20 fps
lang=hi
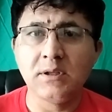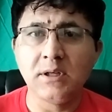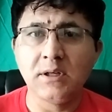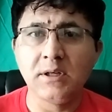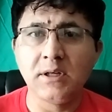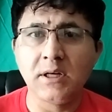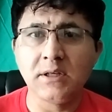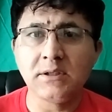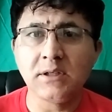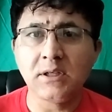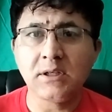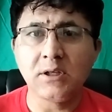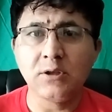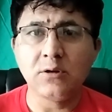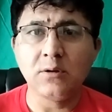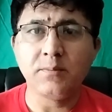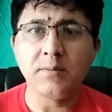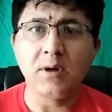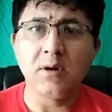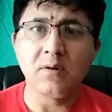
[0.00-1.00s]
रियासत के
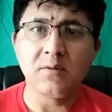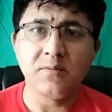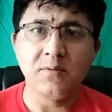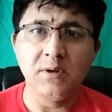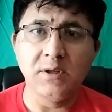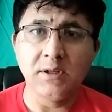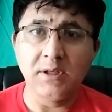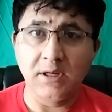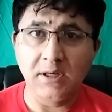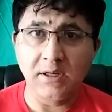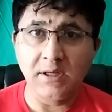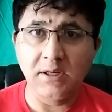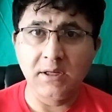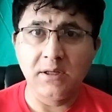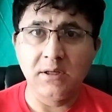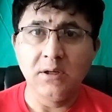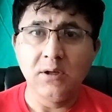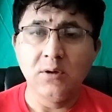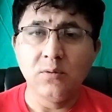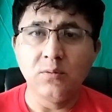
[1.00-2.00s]
जो पावरफुल इदारे
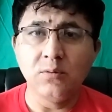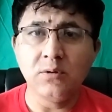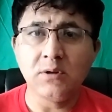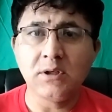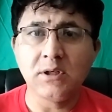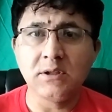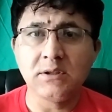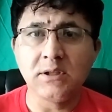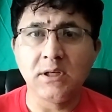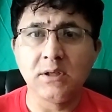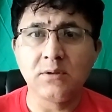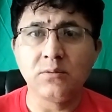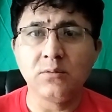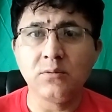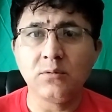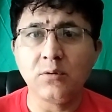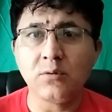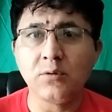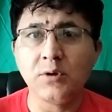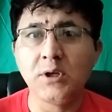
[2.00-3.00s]
हैं उनके साथ
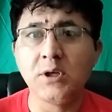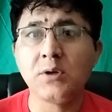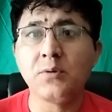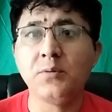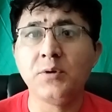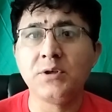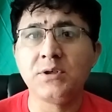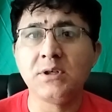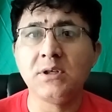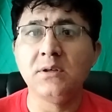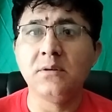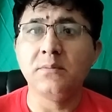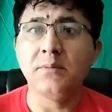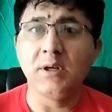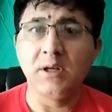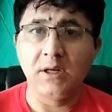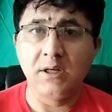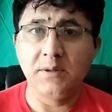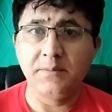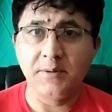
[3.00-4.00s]
उनको कोई इक्वेशन
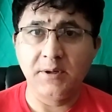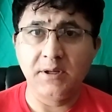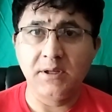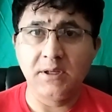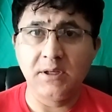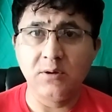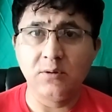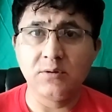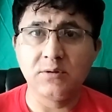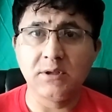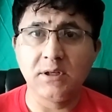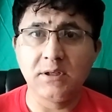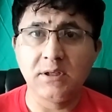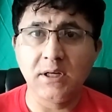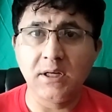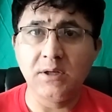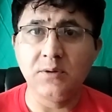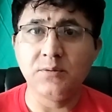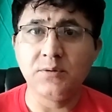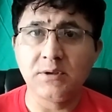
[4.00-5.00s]
बनानी पड़ेगी और
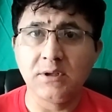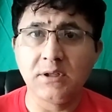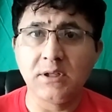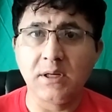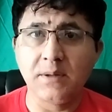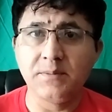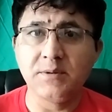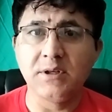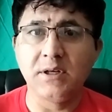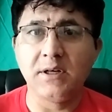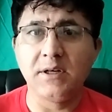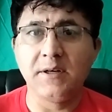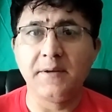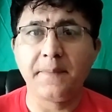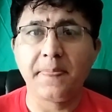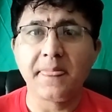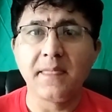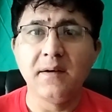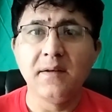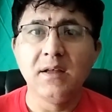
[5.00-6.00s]
ज़रदारी उसकी तरफ जा रहे
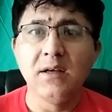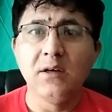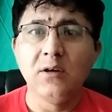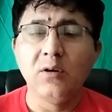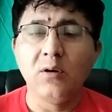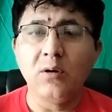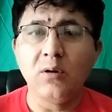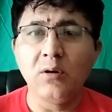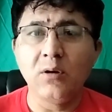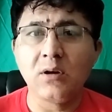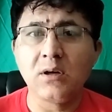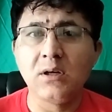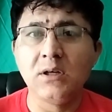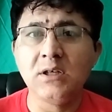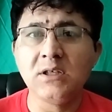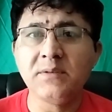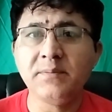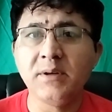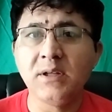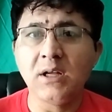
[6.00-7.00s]
हैं और
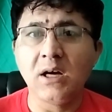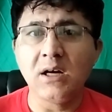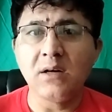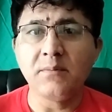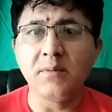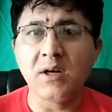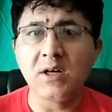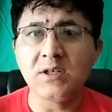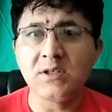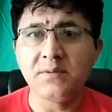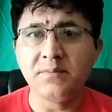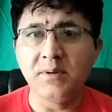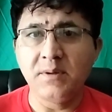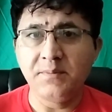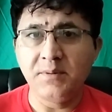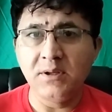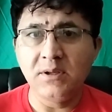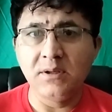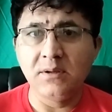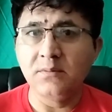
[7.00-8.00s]
इसमें लॉन्ग मार्च में
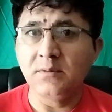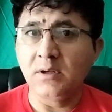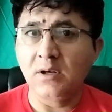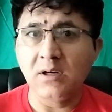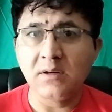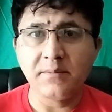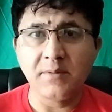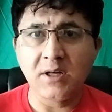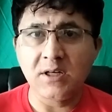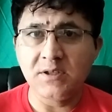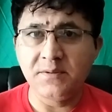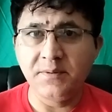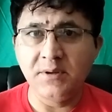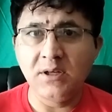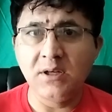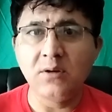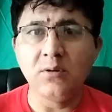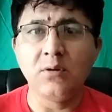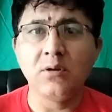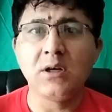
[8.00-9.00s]
भी लॉन्ग मार्च भी
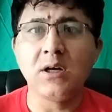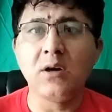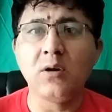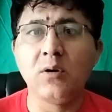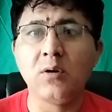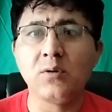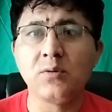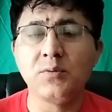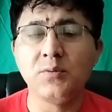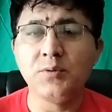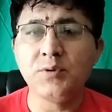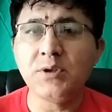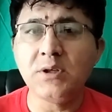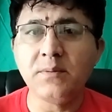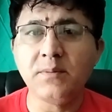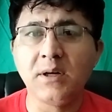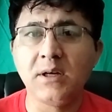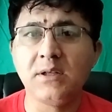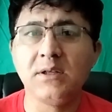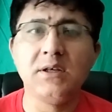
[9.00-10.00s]
नहीं होगा और दूसरी
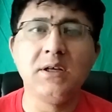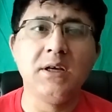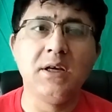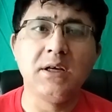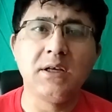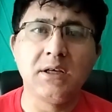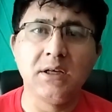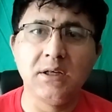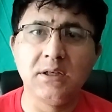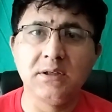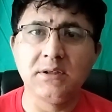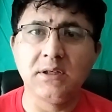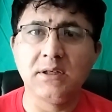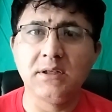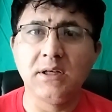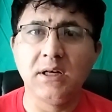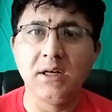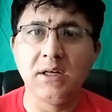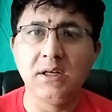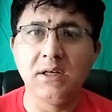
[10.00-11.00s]
बात यह है कि
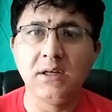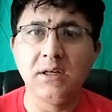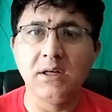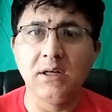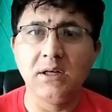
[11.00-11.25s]
जरदारी